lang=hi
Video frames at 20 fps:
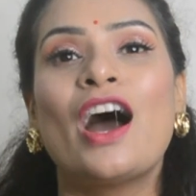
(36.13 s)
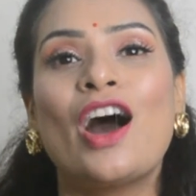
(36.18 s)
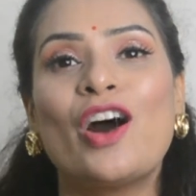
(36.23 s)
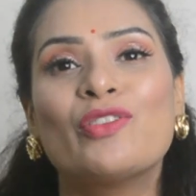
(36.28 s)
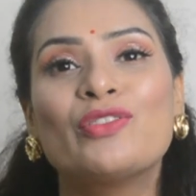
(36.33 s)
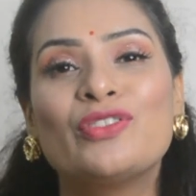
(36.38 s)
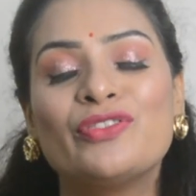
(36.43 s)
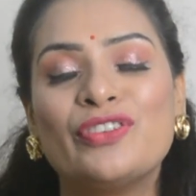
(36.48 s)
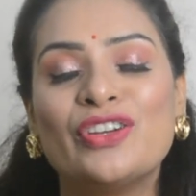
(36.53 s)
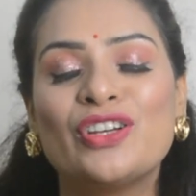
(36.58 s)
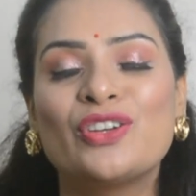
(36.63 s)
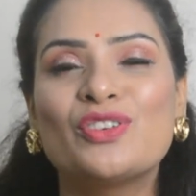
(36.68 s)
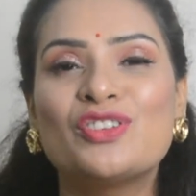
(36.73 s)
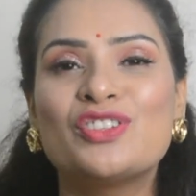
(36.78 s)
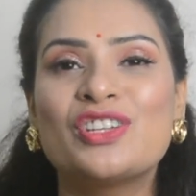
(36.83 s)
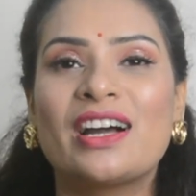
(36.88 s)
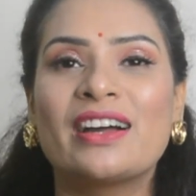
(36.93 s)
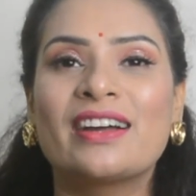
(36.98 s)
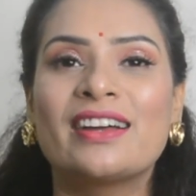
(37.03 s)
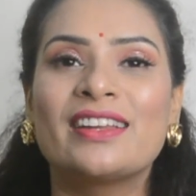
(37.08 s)
आउटफिट को
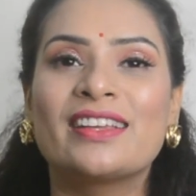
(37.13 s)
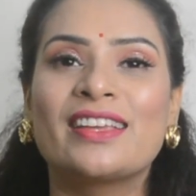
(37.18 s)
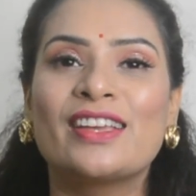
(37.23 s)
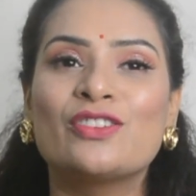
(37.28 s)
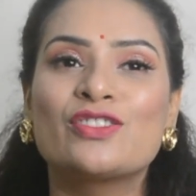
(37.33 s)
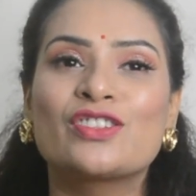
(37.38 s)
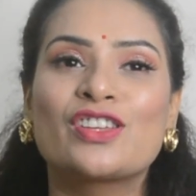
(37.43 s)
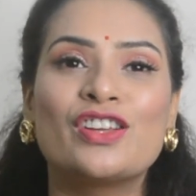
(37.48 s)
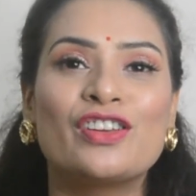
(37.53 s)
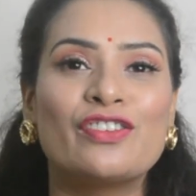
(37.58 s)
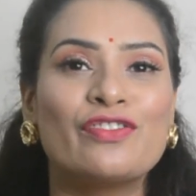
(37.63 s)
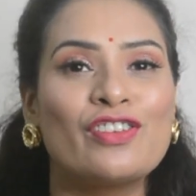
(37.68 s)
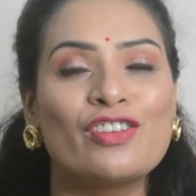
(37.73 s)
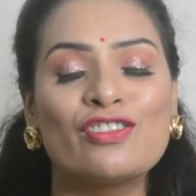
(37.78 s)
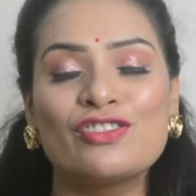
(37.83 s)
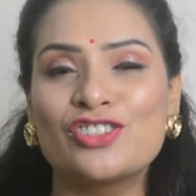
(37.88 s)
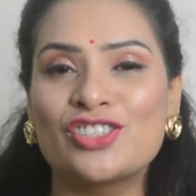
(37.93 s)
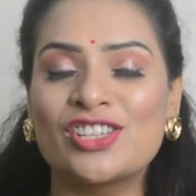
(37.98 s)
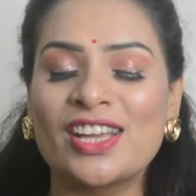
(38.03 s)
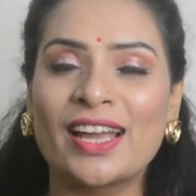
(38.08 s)
जाकर के उसके
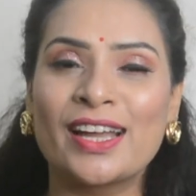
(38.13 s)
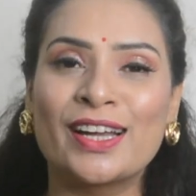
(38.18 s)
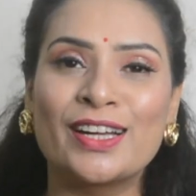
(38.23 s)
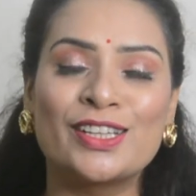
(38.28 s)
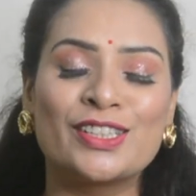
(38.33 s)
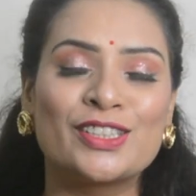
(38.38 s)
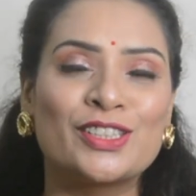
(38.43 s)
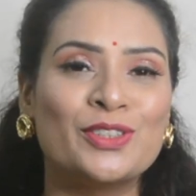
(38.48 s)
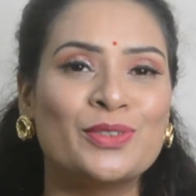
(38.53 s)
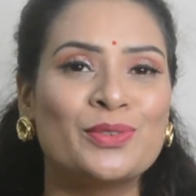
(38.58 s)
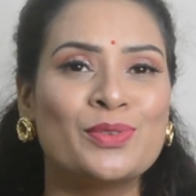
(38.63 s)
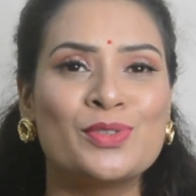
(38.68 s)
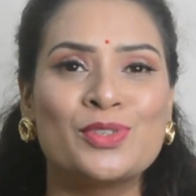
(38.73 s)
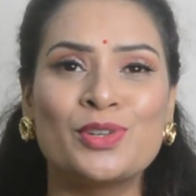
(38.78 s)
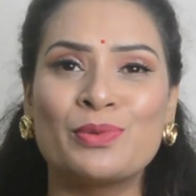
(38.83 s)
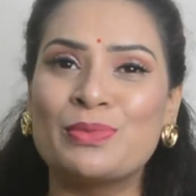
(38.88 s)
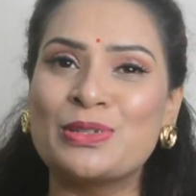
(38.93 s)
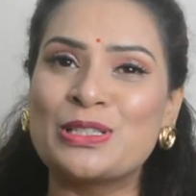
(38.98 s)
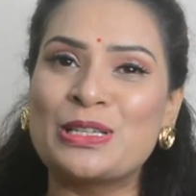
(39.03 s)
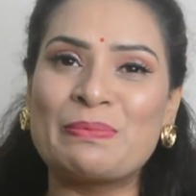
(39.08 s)
रिव्यूज़ चेक करती हूँ
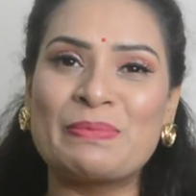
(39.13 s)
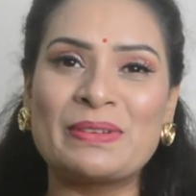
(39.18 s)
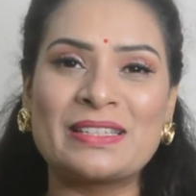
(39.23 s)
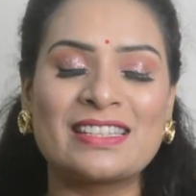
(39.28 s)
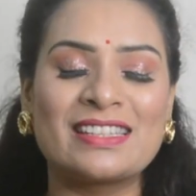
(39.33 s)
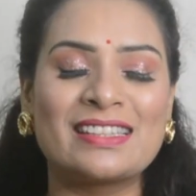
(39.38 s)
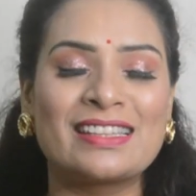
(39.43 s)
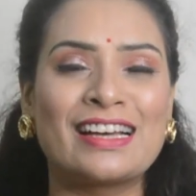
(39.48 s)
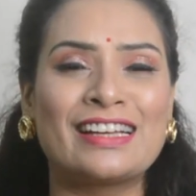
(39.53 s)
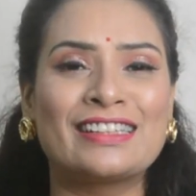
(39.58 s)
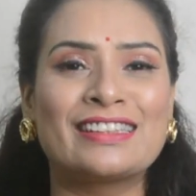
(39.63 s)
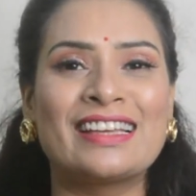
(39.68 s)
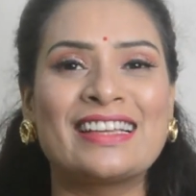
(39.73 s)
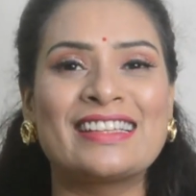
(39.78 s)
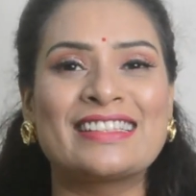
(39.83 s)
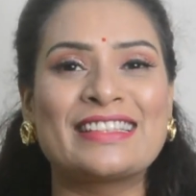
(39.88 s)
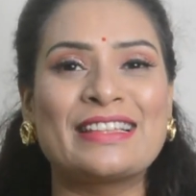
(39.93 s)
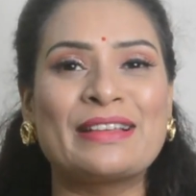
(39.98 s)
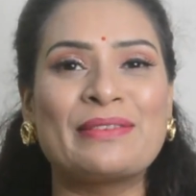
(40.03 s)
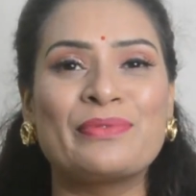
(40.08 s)
जो मुझे पसंद आता है
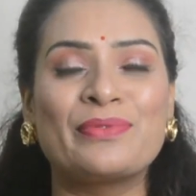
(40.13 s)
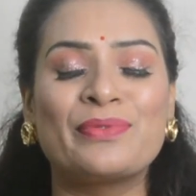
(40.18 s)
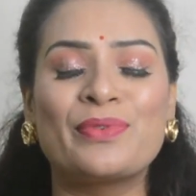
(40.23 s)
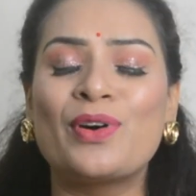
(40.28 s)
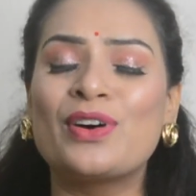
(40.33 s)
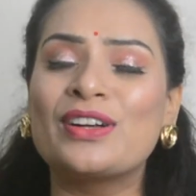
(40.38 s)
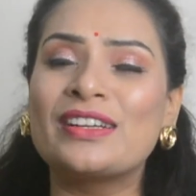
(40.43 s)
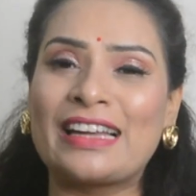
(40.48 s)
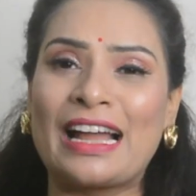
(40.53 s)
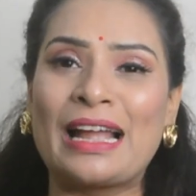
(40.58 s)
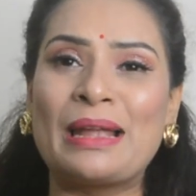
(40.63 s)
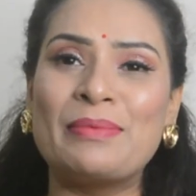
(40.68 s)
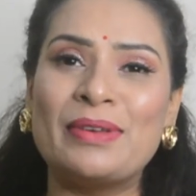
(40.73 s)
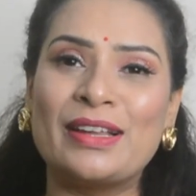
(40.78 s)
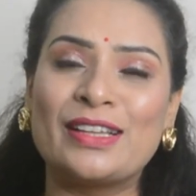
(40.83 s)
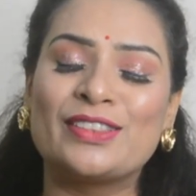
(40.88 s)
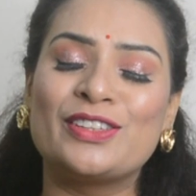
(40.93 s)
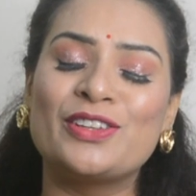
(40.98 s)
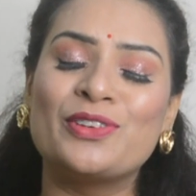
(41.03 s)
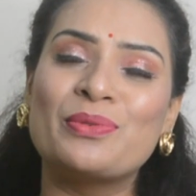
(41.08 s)
इसलिए बहुत टाइम
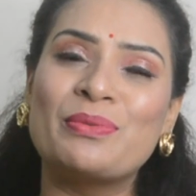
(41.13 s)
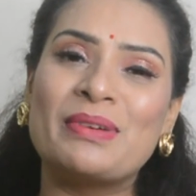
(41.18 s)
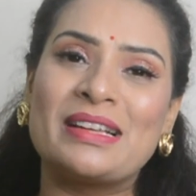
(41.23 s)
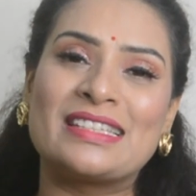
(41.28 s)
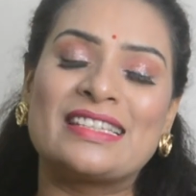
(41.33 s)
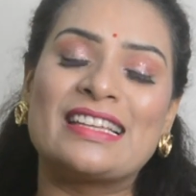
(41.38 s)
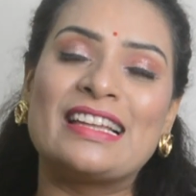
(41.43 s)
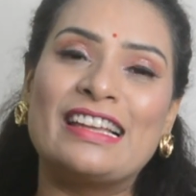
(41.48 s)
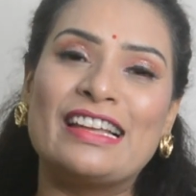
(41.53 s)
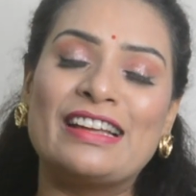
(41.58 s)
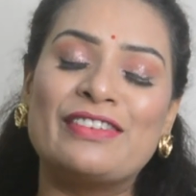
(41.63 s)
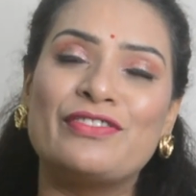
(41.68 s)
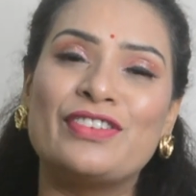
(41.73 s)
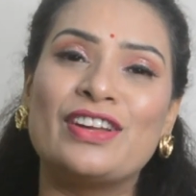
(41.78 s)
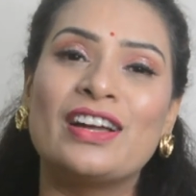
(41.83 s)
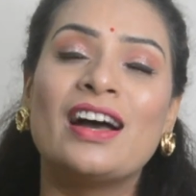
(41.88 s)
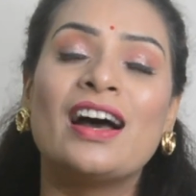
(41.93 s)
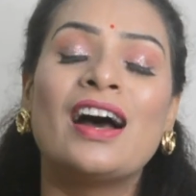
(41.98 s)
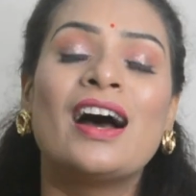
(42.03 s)
लेती हूँ मैं इसीलिए